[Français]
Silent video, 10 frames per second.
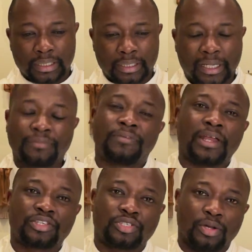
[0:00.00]

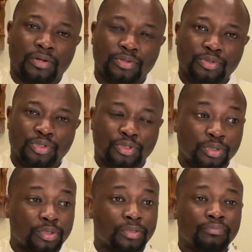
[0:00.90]
réflexion
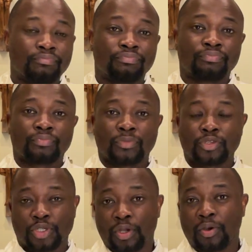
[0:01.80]
sur
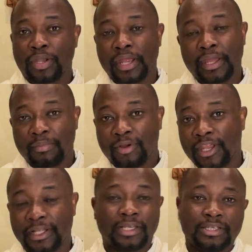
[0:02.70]
je connais mon
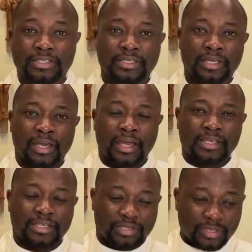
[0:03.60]
Église.
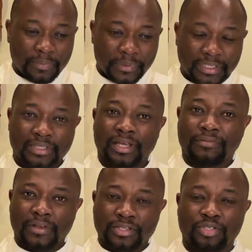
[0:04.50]
Ce sont des petites
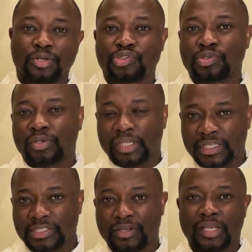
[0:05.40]
réflexions sur
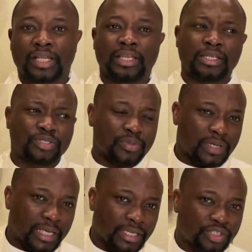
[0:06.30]
qu'est-ce que l'Église, sur
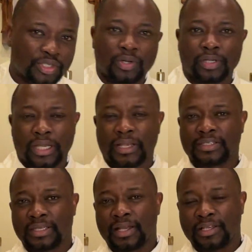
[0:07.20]
les questions que
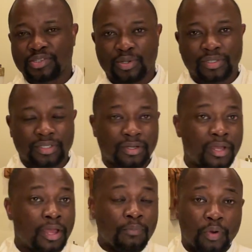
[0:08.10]
les uns et les autres
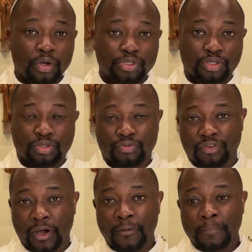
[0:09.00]
posent
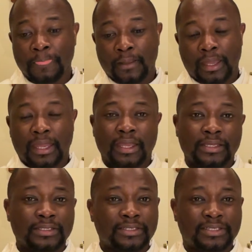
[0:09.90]
souvent.
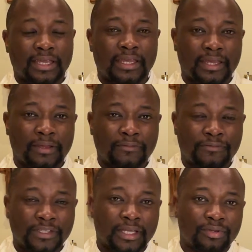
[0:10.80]
Et ces
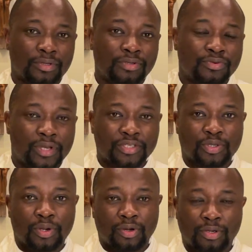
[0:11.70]
vidéos, nous les
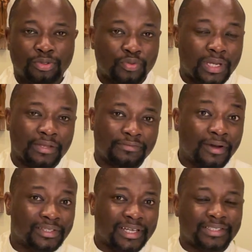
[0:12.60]
aurons tous les
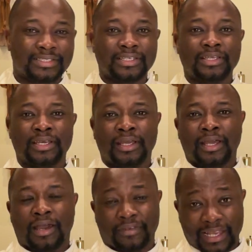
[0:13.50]
vendredis
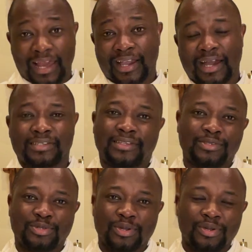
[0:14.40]
avec la grâce de
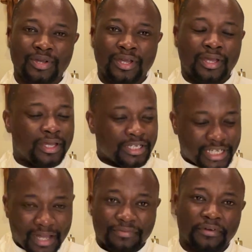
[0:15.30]
Dieu.
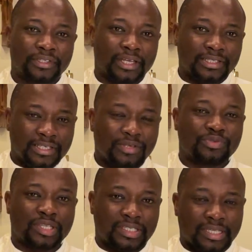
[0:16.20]
Chaque vendredi,
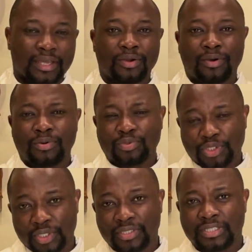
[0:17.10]
nous essayerons, ou
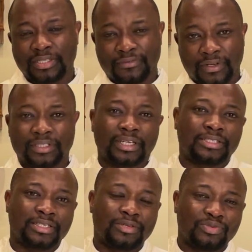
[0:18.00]
jeudi,
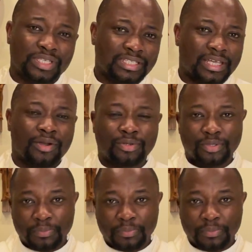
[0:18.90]
vendredi, nous essayerons de